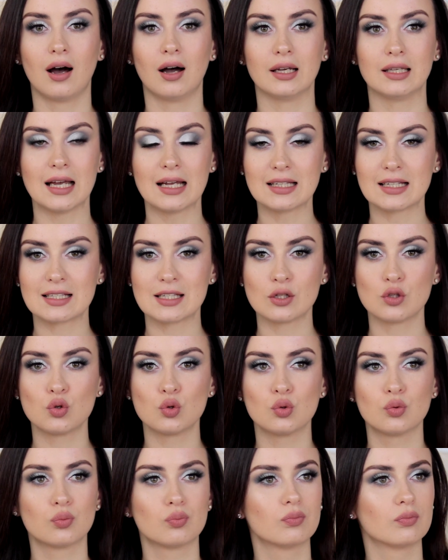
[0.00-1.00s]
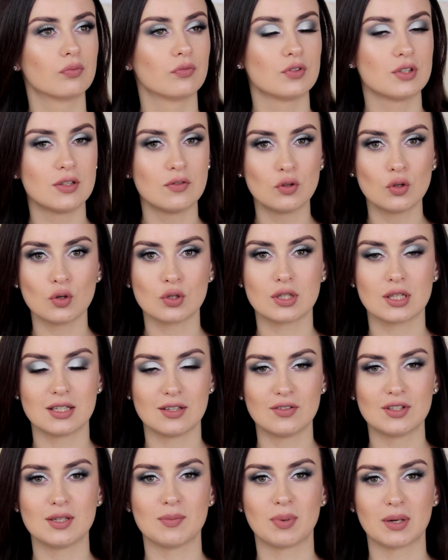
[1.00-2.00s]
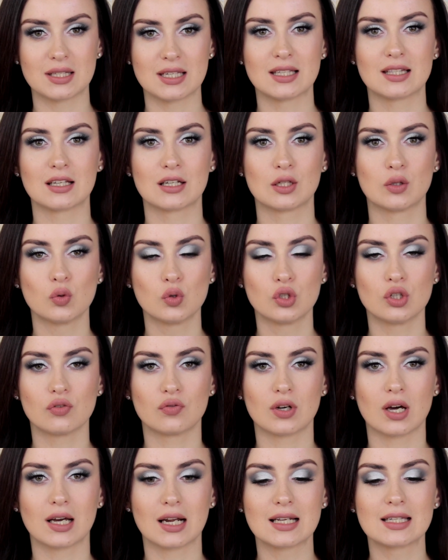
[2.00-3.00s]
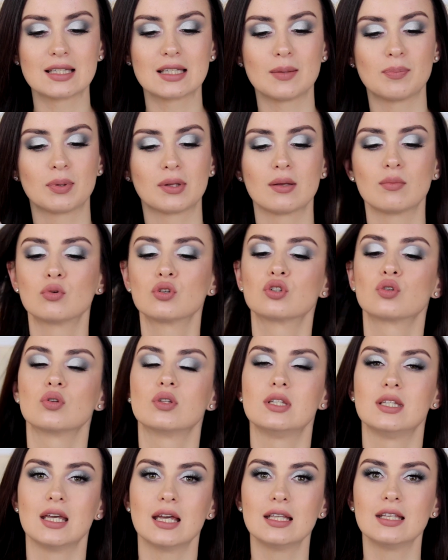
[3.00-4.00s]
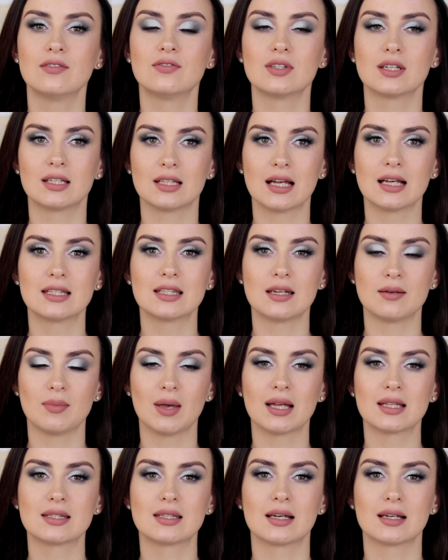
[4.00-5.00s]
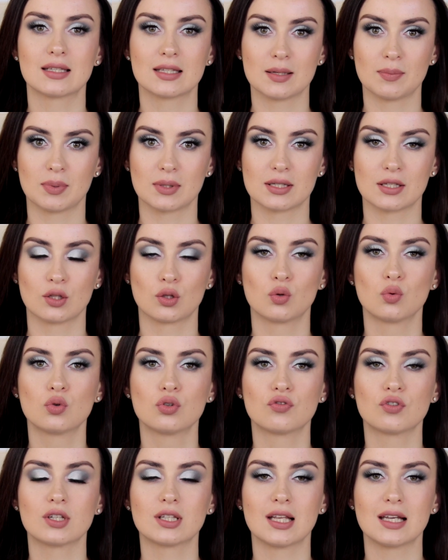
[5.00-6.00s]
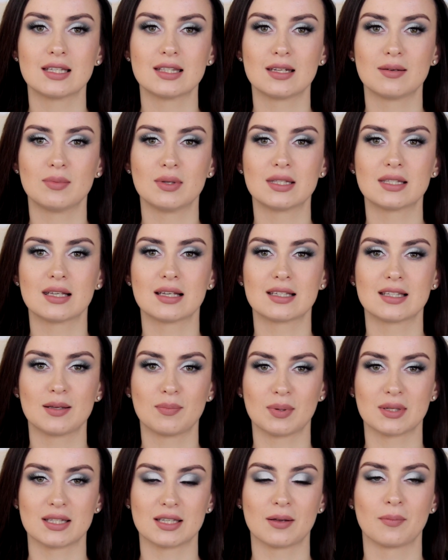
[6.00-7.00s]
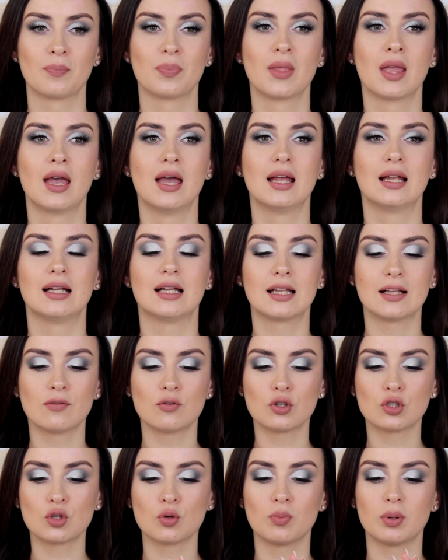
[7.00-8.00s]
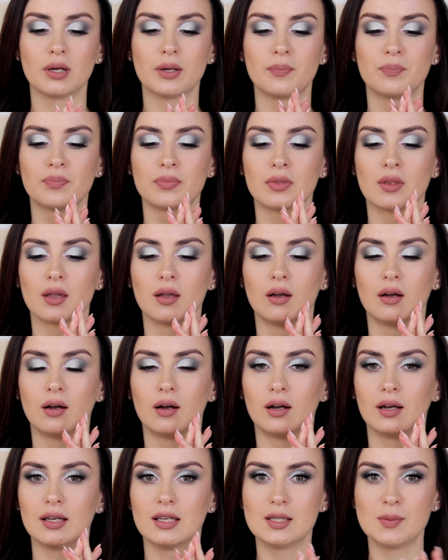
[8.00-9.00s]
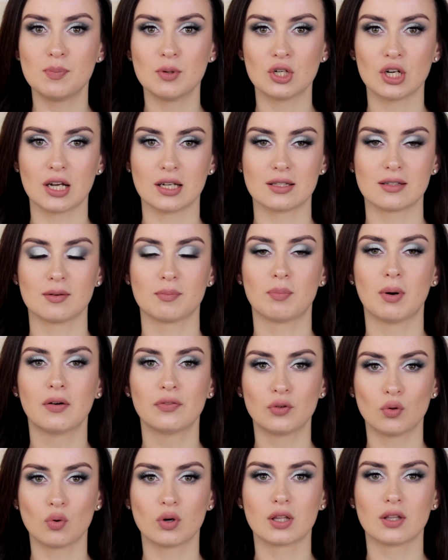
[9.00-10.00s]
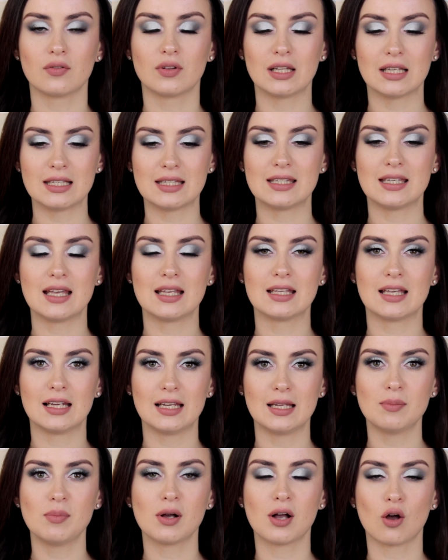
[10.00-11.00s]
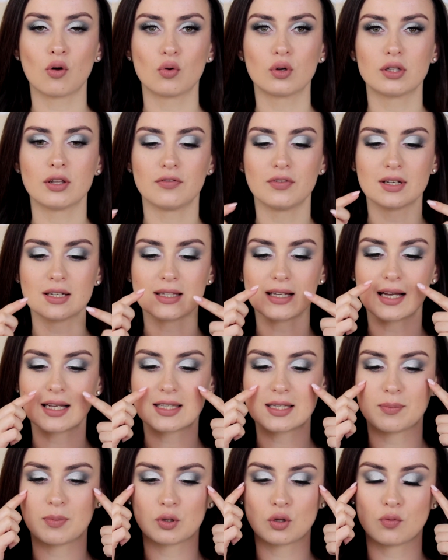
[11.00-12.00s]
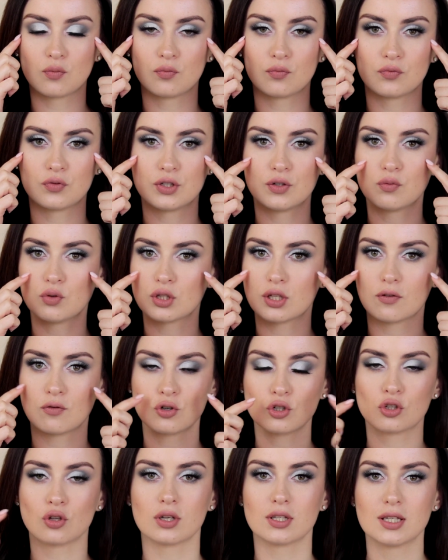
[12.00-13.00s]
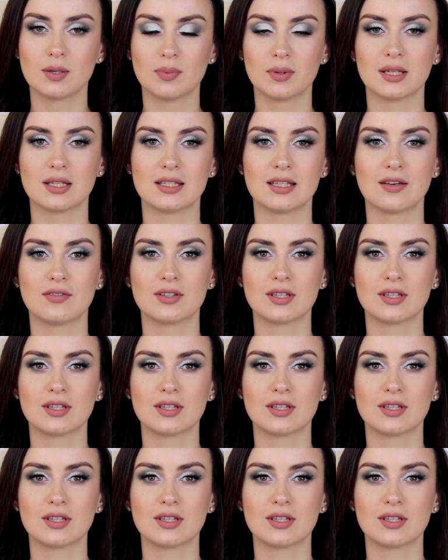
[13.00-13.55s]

Я так делаю в 99% случаев как раз таки потому, что тени всегда стремятся осыпаться, тушь всегда стремится осыпаться. Для того, чтобы избежать повторного нанесения, либо какой-то фиксации потом всего того, что осыпалось, я